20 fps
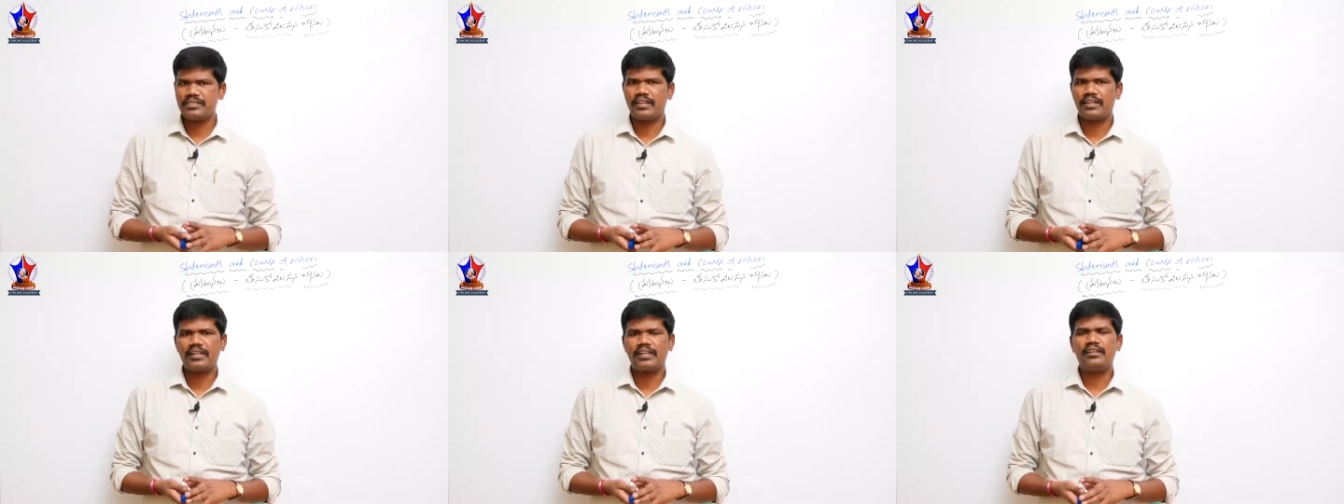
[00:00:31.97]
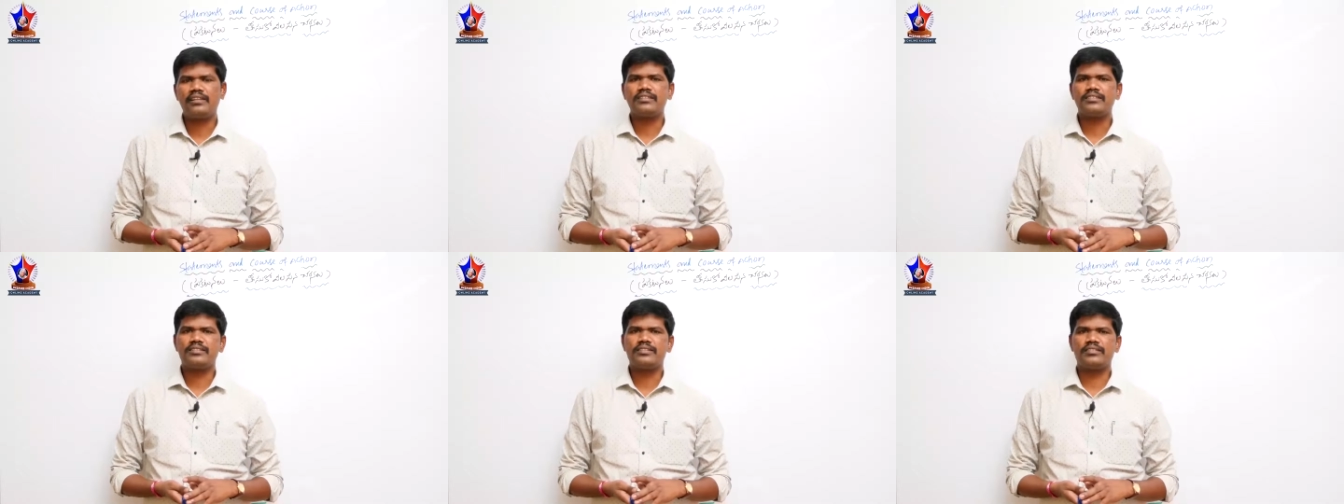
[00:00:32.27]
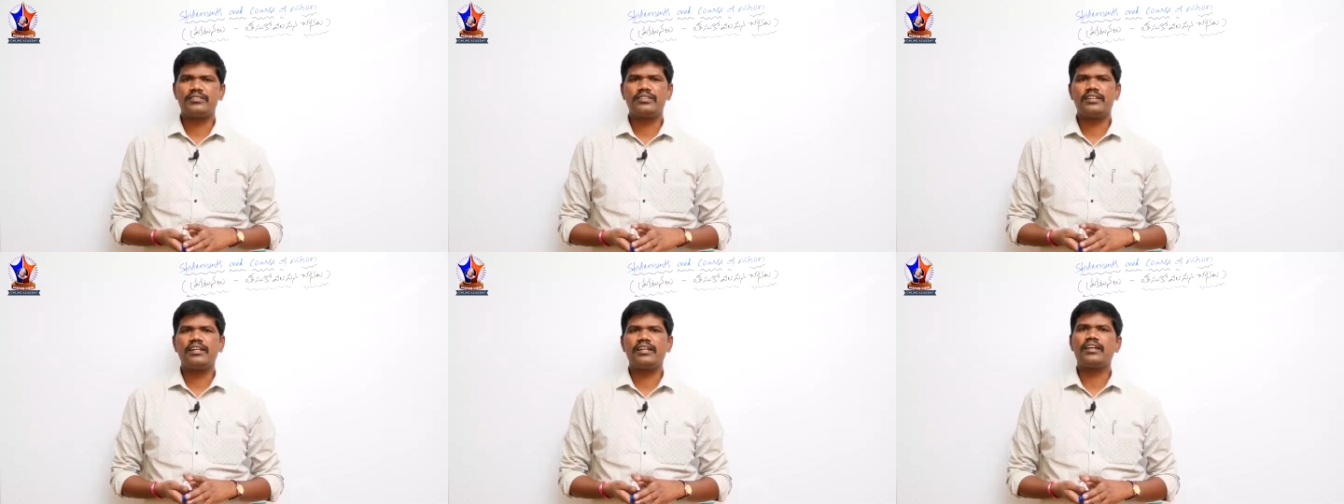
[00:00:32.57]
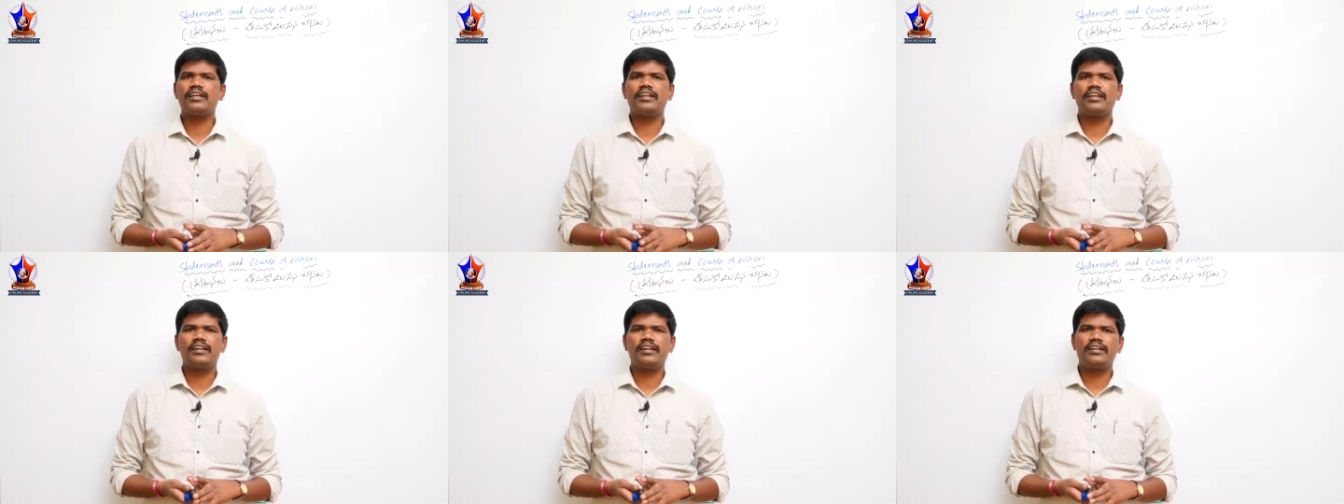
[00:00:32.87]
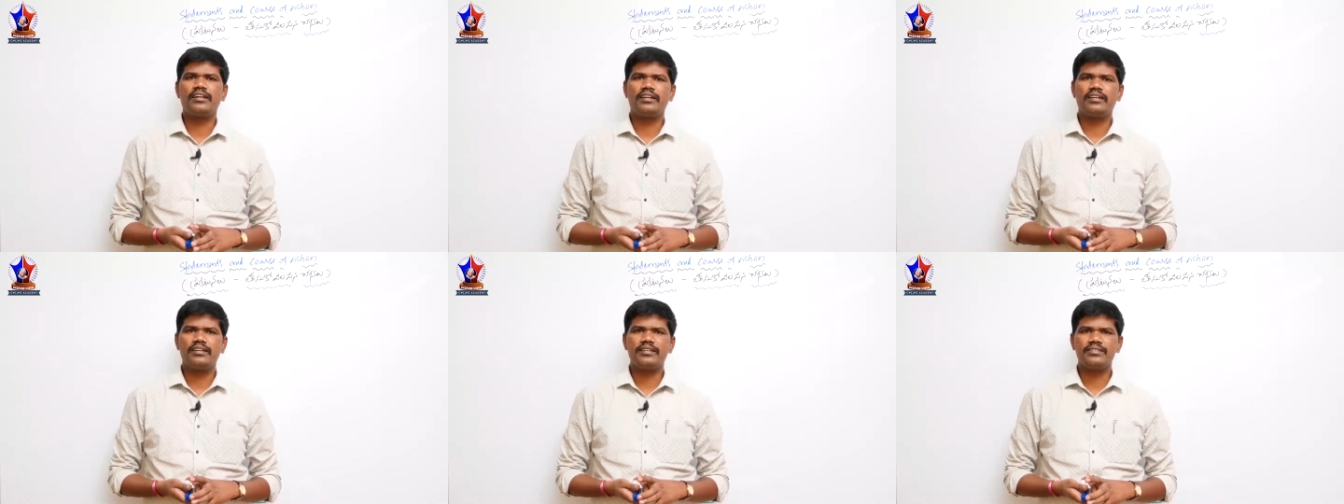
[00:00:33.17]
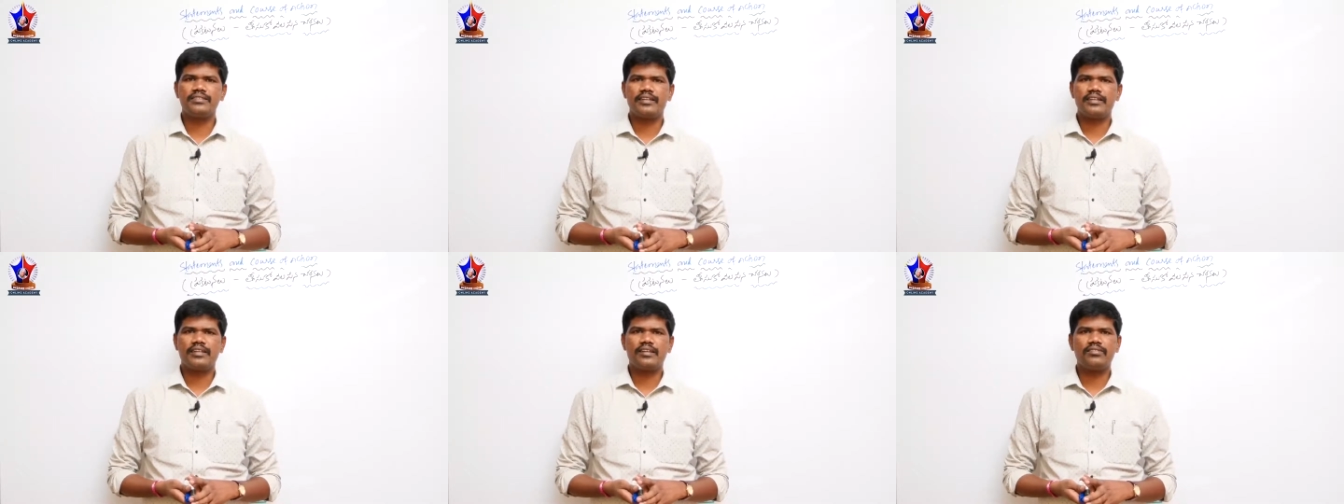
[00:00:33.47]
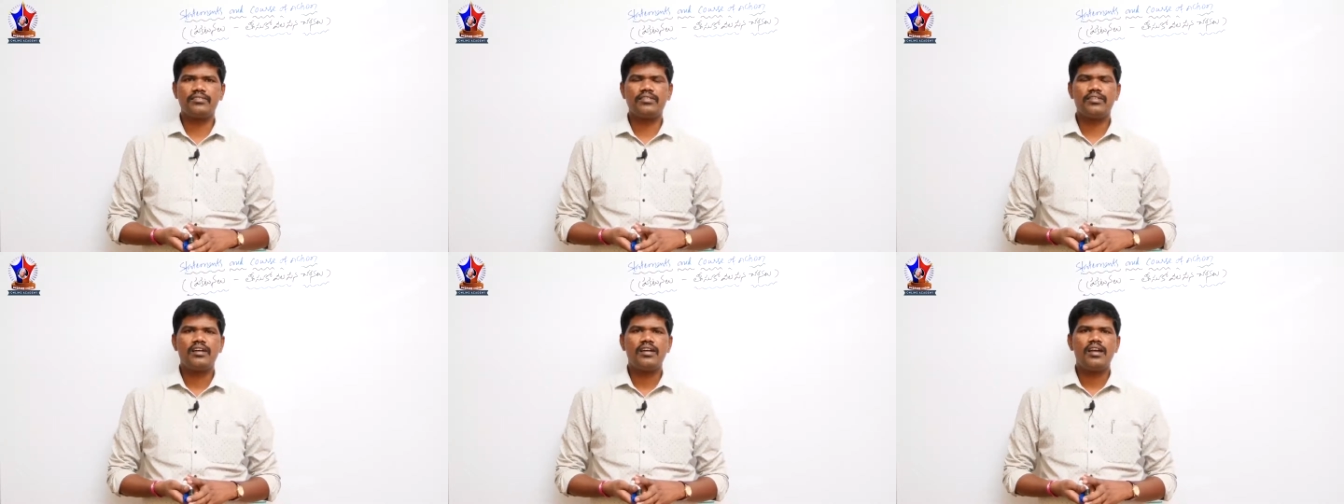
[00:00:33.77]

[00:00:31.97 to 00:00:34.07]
చర్యలు ఇస్తాడు దానికి రిలేటెడ్గా చర్యలు